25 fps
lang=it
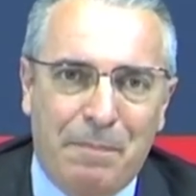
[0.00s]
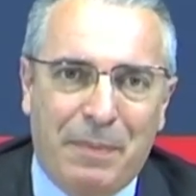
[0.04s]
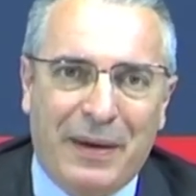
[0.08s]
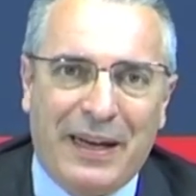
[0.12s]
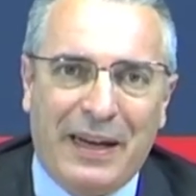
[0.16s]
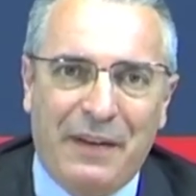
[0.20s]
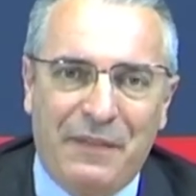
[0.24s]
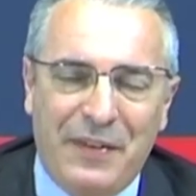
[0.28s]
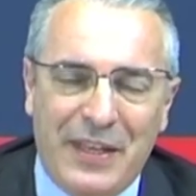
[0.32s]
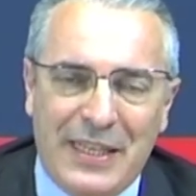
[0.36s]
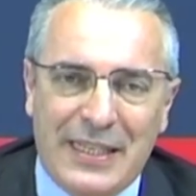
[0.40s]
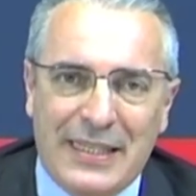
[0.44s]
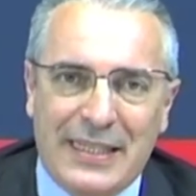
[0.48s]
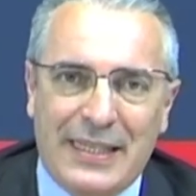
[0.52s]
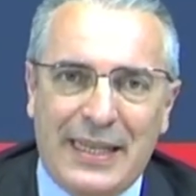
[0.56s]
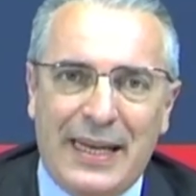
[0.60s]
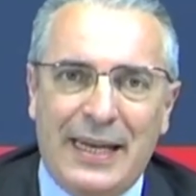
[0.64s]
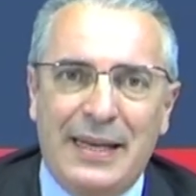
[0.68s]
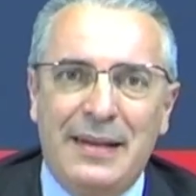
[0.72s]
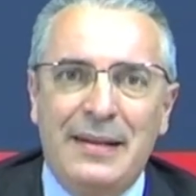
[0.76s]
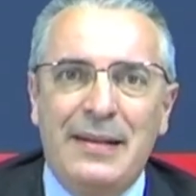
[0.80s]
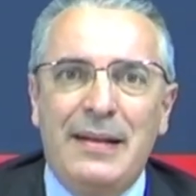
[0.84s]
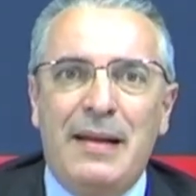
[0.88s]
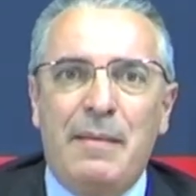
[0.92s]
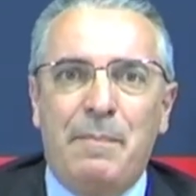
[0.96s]

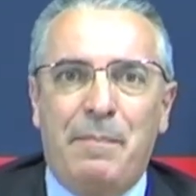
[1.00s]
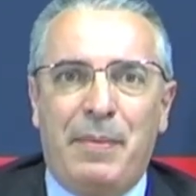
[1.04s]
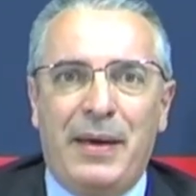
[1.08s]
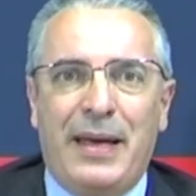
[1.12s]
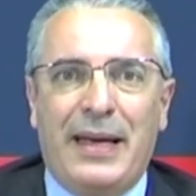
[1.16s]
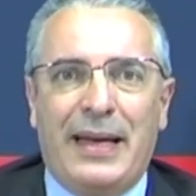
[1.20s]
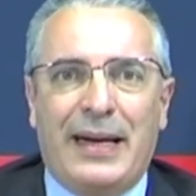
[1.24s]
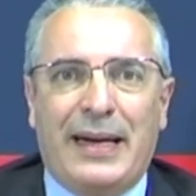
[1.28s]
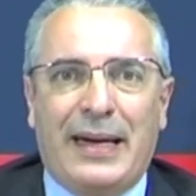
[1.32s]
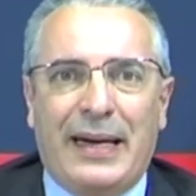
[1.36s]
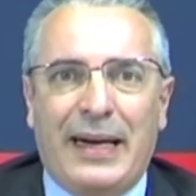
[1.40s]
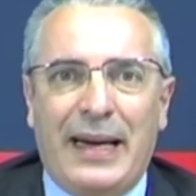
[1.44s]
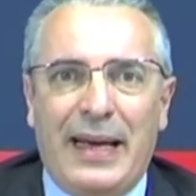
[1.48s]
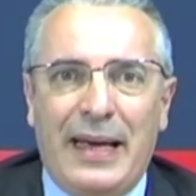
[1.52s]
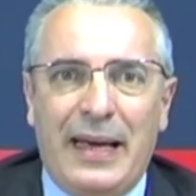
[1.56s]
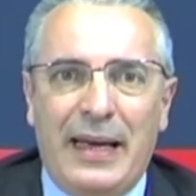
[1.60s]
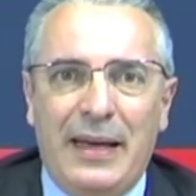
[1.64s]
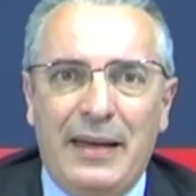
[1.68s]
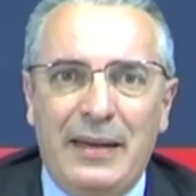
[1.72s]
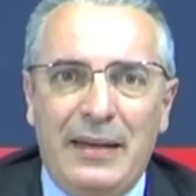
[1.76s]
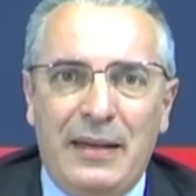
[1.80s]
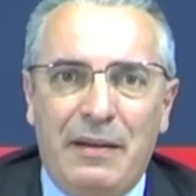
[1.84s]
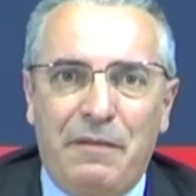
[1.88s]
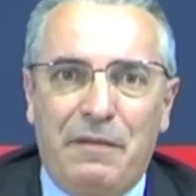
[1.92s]
previste per eh,